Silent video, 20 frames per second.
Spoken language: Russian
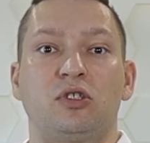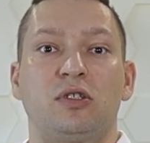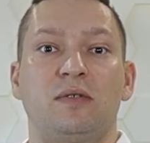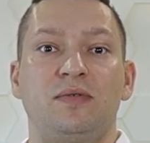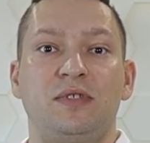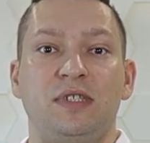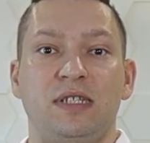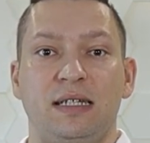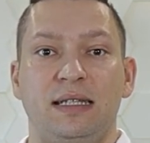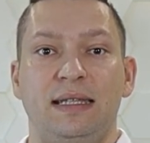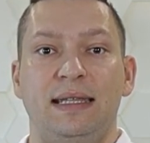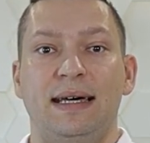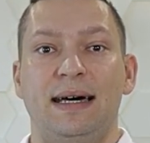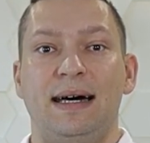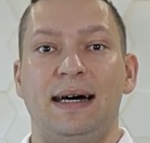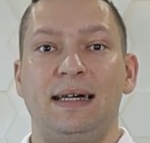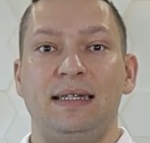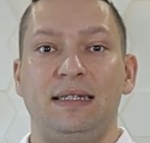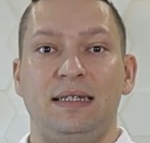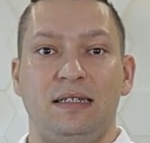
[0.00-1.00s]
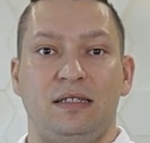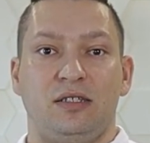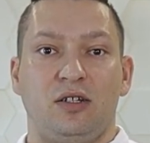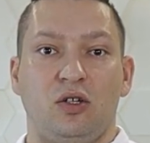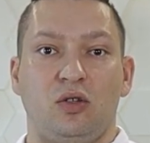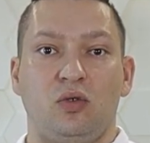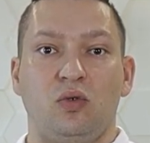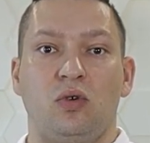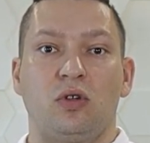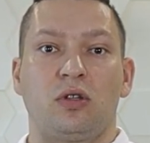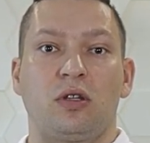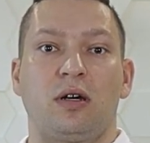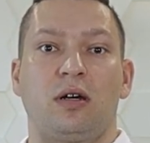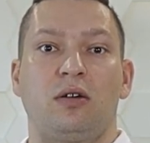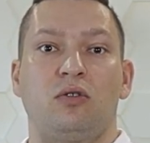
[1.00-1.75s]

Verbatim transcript: что всегда есть кто-то,